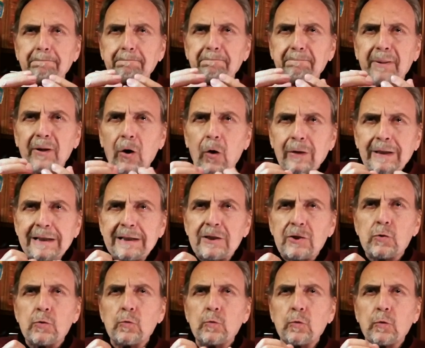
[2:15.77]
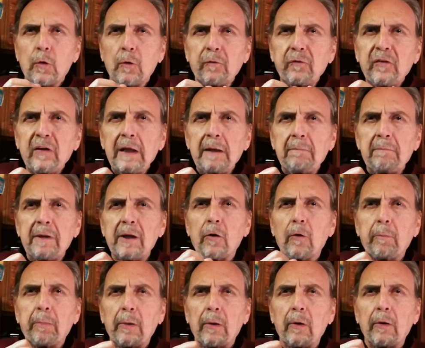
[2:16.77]
Però il succo
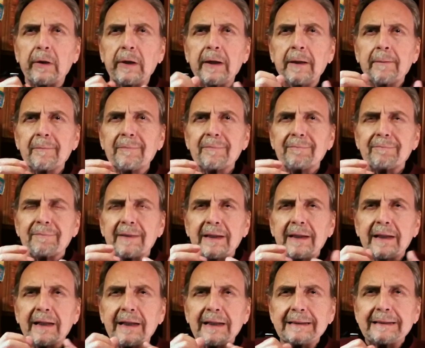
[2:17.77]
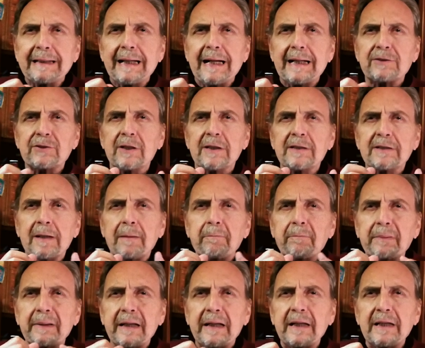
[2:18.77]
filmico poi, in realtà c'è
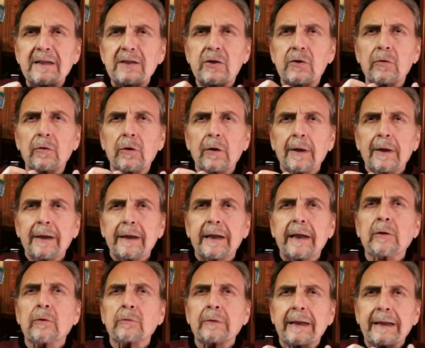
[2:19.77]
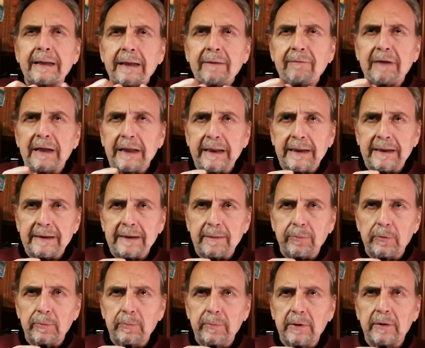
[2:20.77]
sempre il rischio che non arrivi al grande
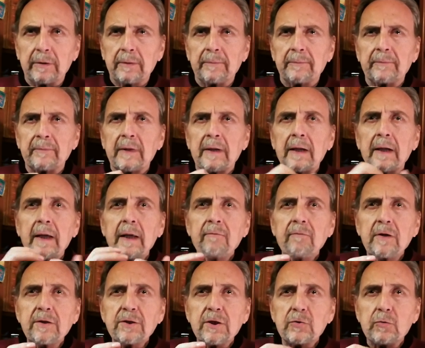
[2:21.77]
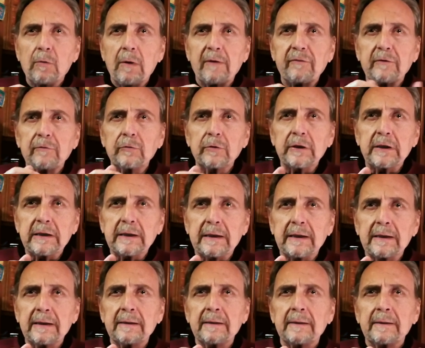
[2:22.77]
pubblico. Invece sulla
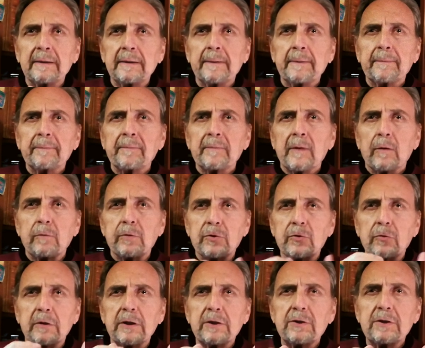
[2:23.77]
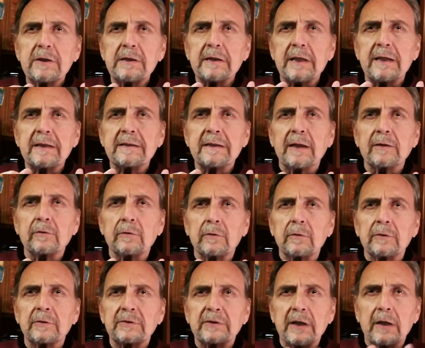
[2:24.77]
favorita questo regista è
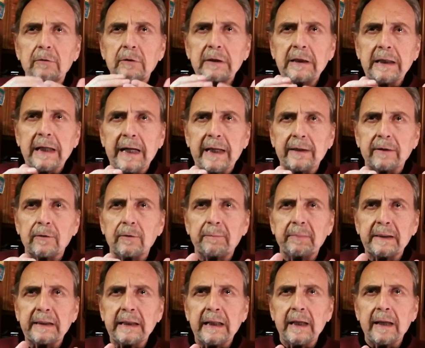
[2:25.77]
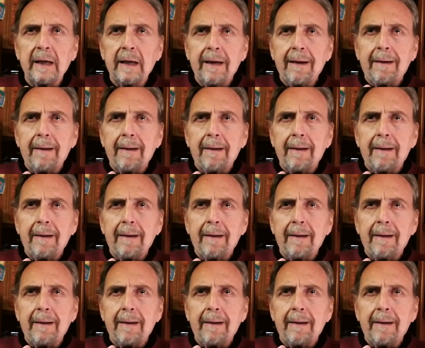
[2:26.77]
stato straordinario perché